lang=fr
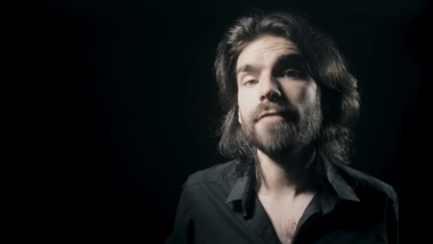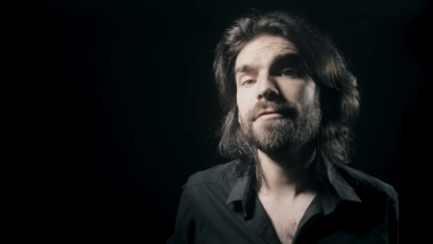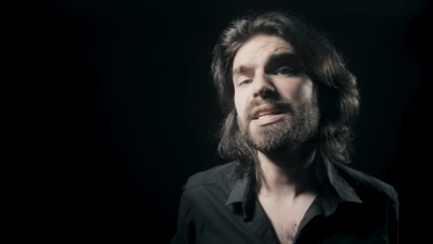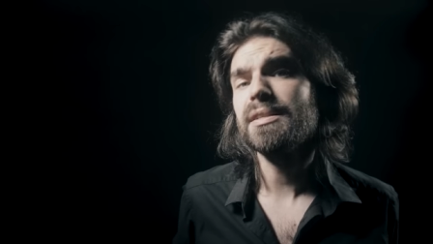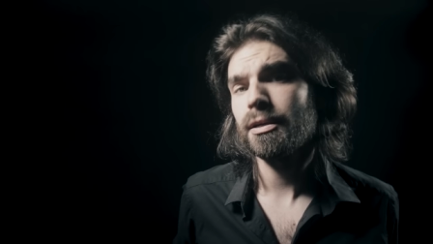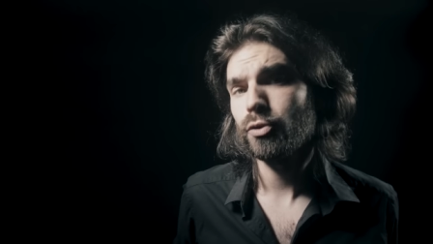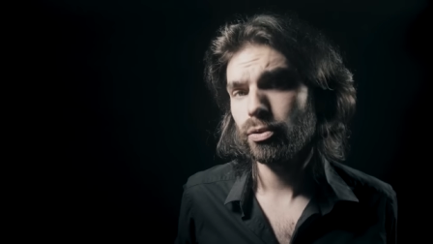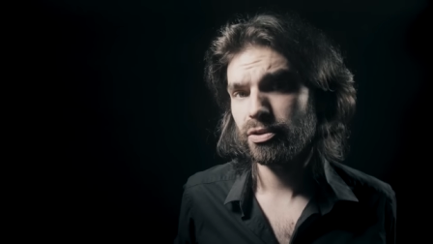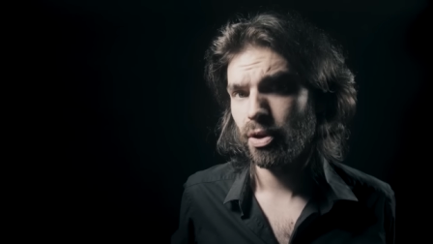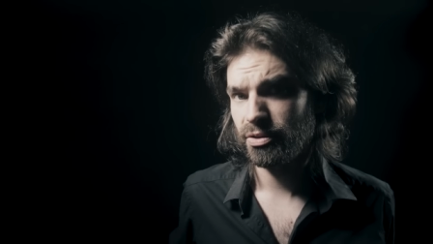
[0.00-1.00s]
Elle finit sa
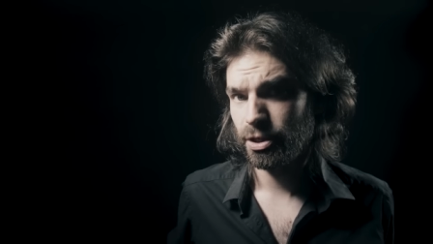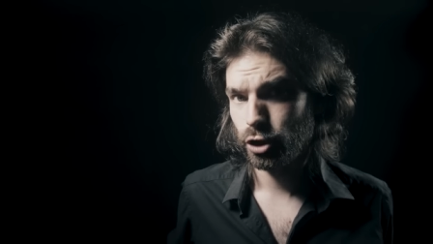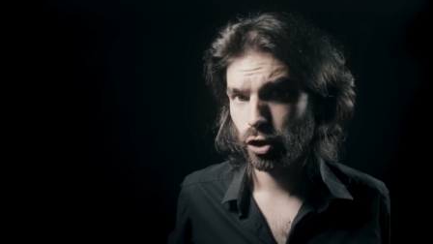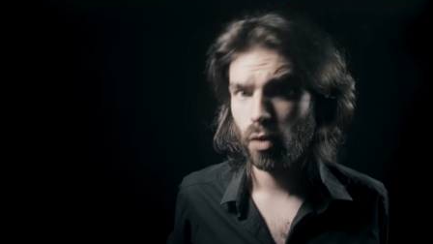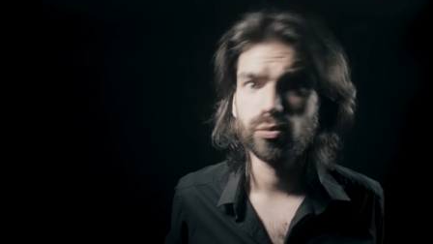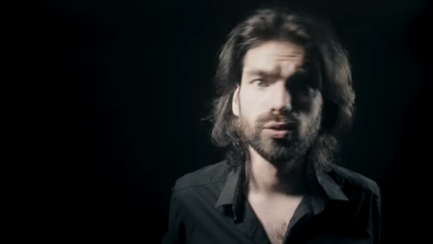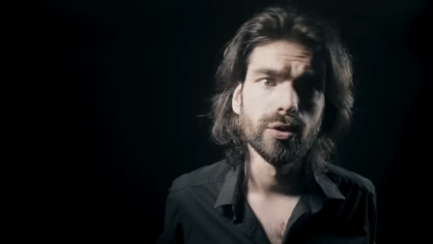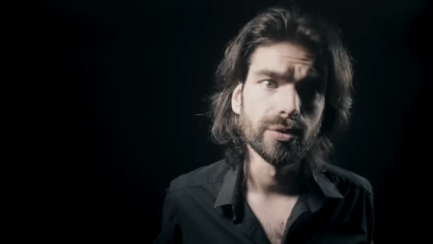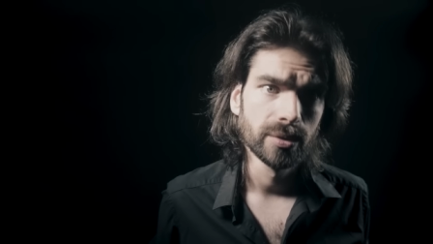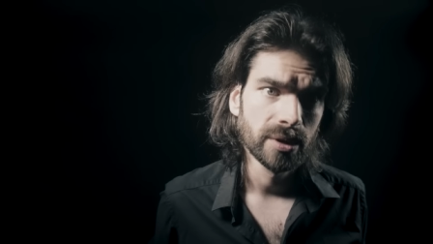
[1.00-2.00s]
course dans un champ
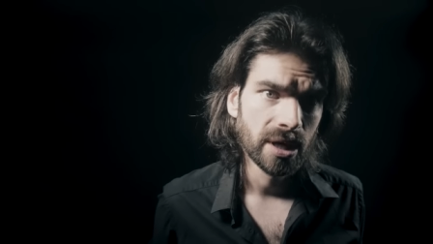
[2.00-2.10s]
boueux.